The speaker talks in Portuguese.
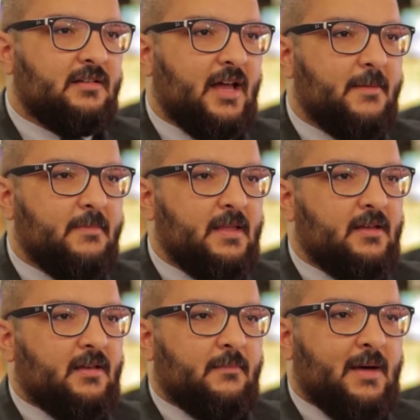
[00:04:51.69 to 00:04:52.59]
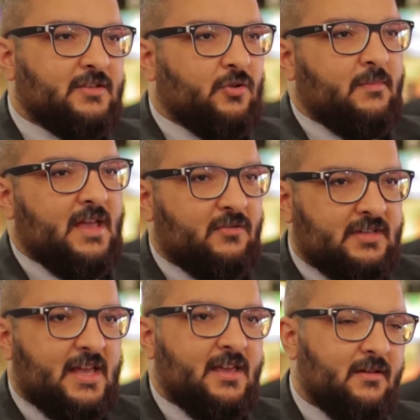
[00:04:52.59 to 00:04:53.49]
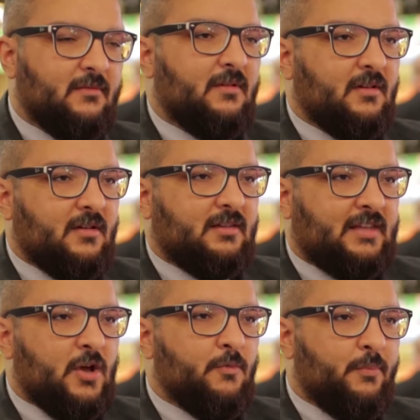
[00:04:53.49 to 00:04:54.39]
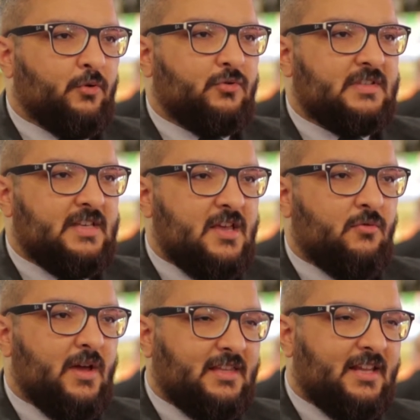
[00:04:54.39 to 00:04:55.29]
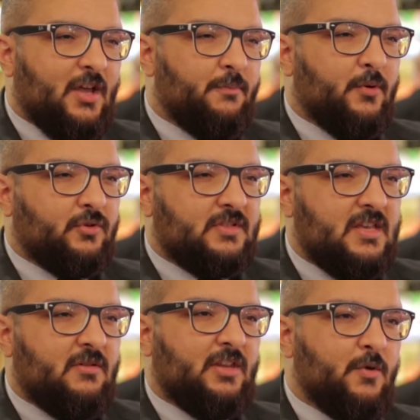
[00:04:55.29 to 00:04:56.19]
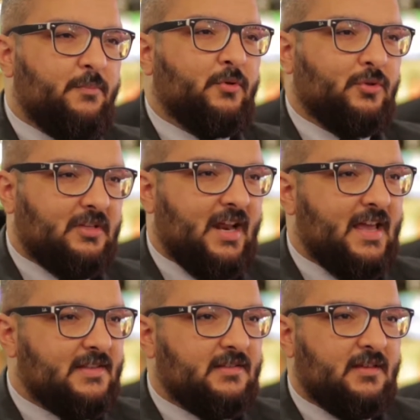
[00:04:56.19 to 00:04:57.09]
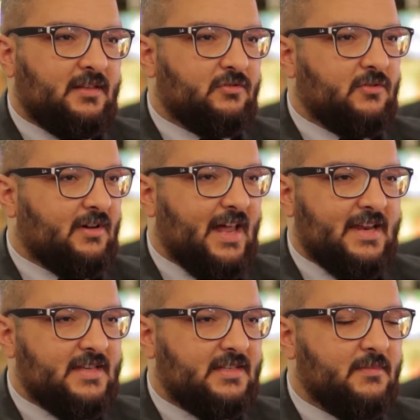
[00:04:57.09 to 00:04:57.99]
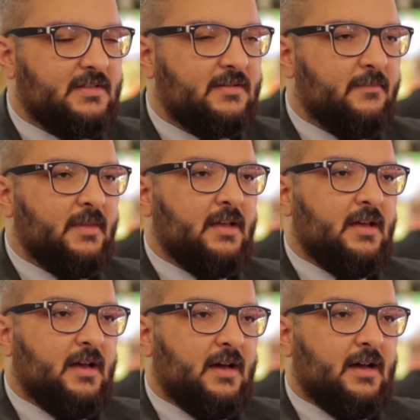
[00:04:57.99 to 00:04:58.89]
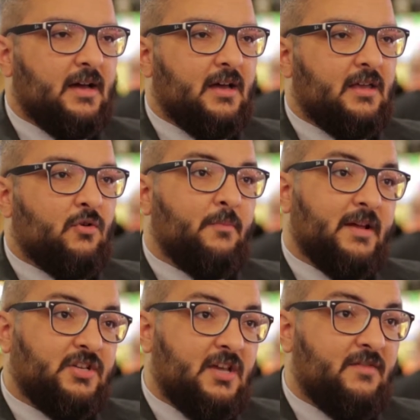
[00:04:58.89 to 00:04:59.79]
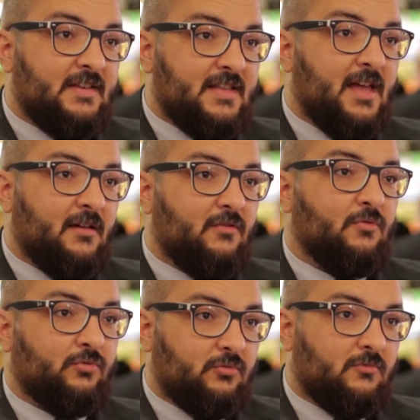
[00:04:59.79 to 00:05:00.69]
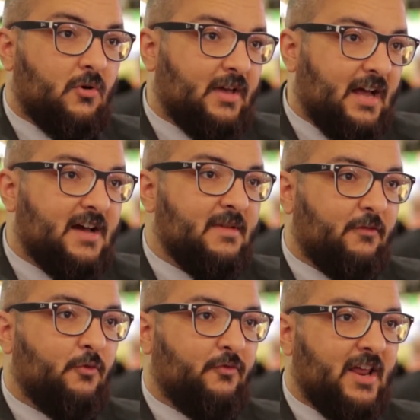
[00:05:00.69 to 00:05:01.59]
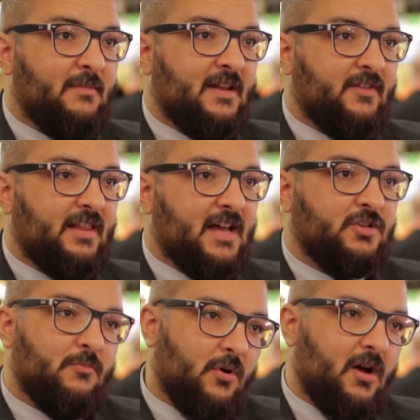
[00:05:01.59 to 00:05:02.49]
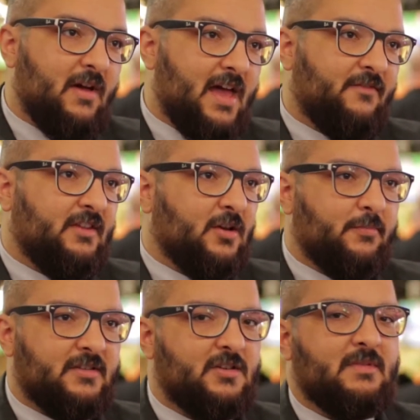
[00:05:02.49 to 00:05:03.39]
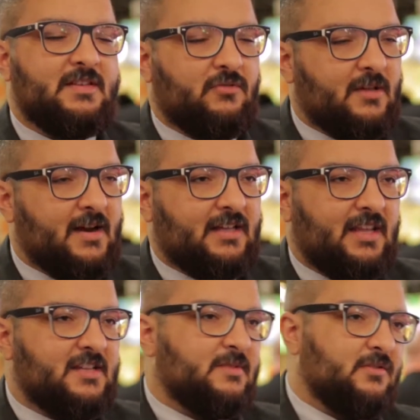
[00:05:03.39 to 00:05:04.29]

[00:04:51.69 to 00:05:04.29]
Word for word: tá? Mais ou menos aí tem 1.5, entre tem 1.5 e tem 1.3, então são claríssimas uh, e compatíveis né, com qualquer câmera full frame, na verdade, com bocal EF. Então pode ser uma 5D Mark III, uma